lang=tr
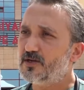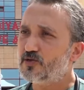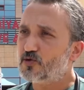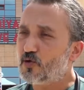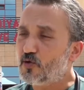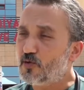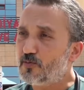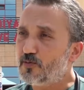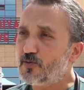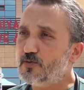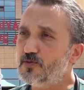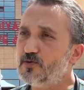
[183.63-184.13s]

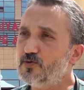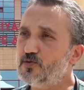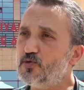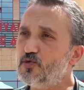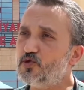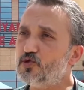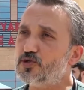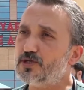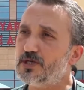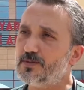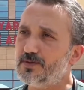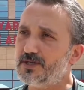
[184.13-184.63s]
Toplumun
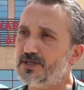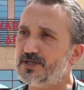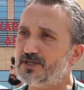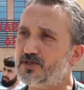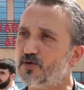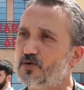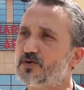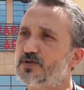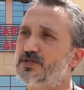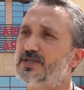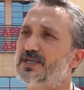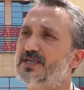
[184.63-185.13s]
üçte
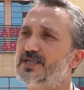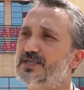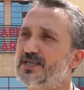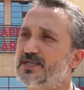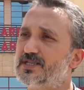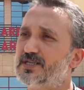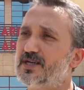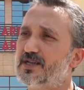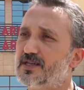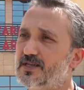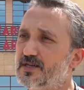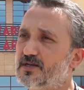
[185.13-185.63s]
birisi 18
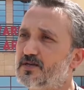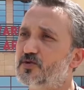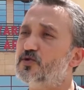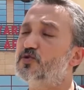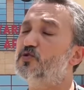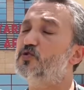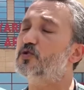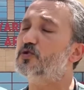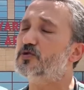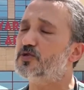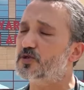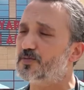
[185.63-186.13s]
yaş altı,
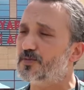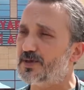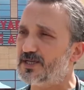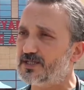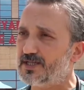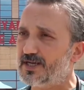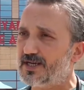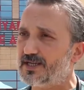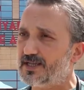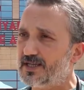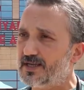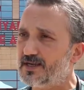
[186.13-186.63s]
yüzde
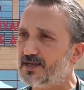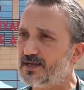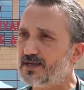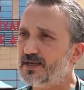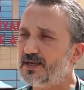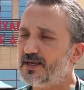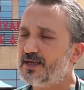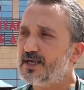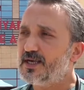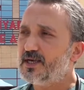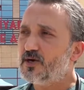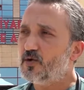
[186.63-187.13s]
35'lerde.
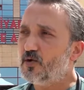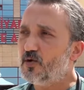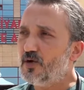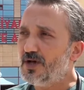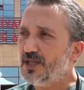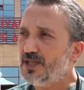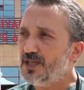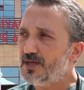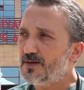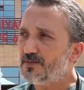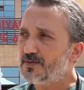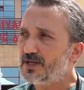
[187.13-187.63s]
O
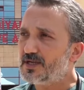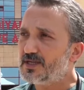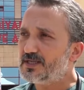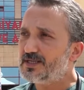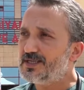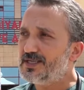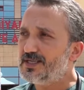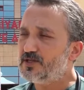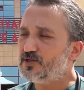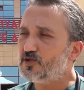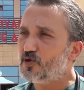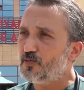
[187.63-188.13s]
anlamda
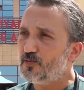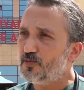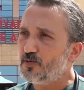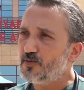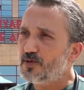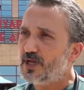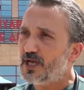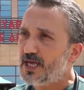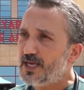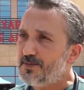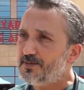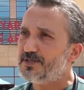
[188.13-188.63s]
siz
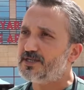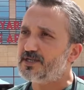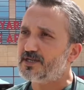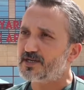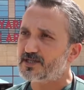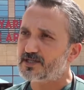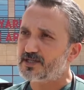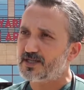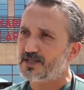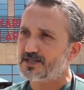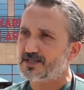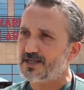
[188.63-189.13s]
toplumun hepsini
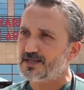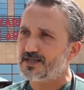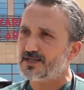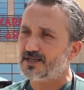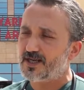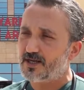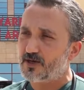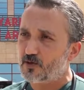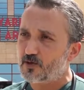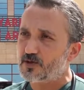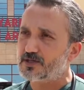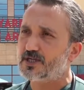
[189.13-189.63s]
aşılasanız
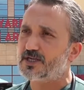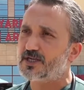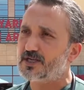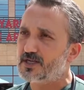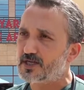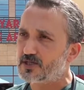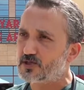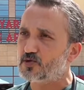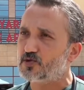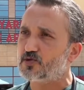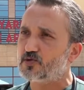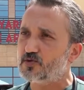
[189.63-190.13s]
dahi 18
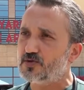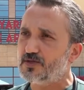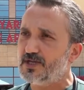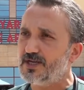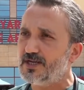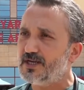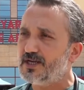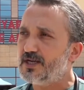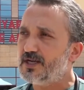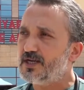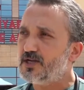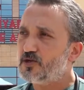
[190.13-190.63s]
yaş üstünde
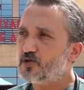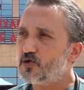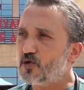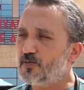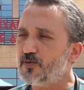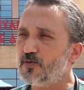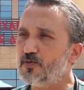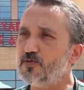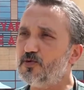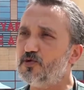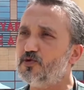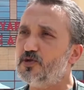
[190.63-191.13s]

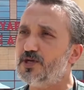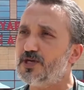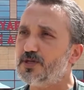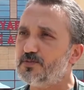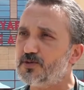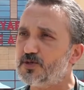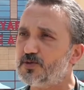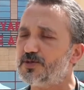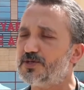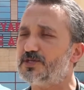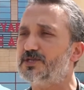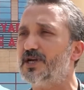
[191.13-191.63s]
toplumun yüzde
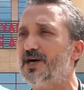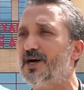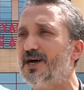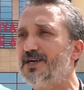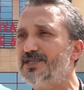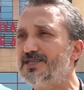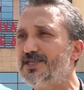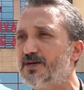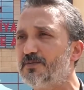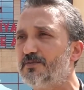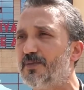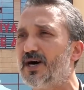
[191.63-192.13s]
65'ine
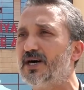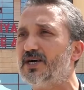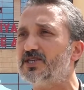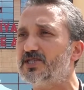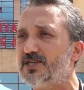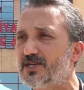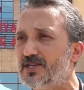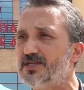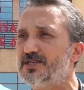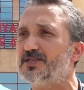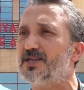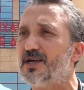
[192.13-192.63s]
ancak
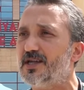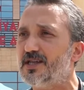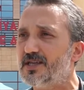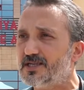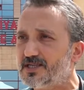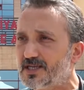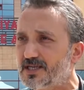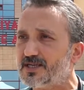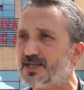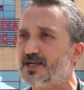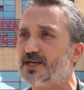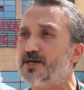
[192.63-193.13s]
bağışıklık
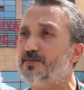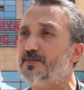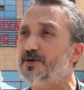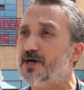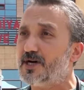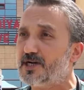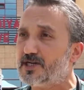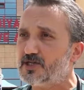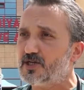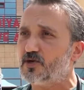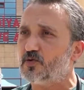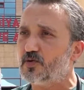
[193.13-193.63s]
sağlayacak rakama
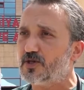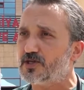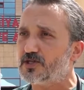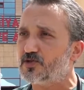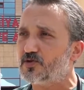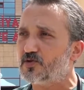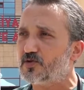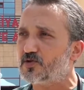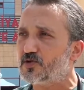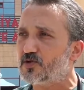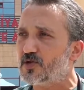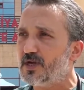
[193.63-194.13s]
ancak
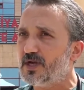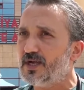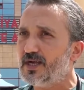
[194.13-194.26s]
ulaşıyoruz.